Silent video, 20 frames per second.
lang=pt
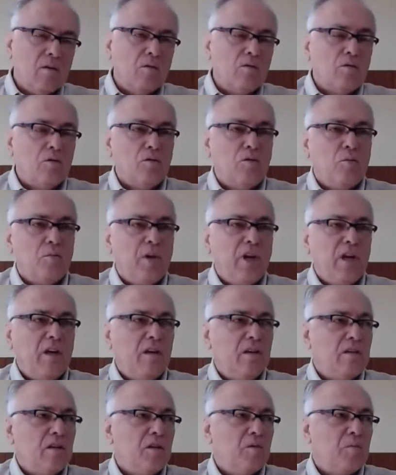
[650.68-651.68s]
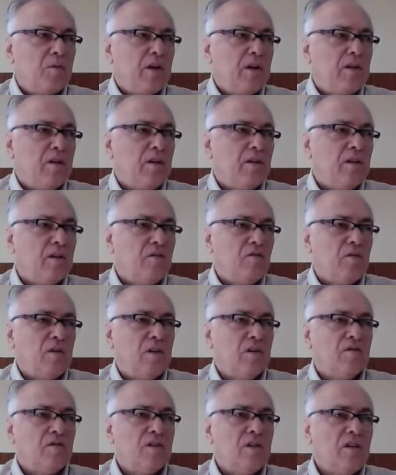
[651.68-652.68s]
Tudo bem? Deu para entender esse
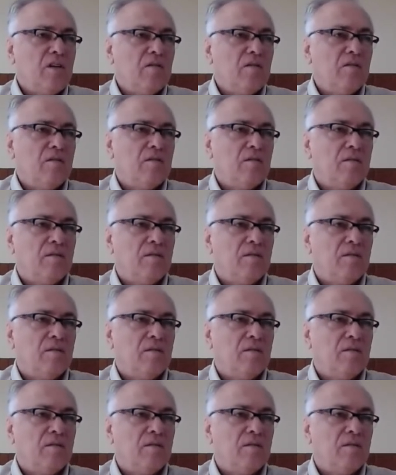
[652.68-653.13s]
finalzinho?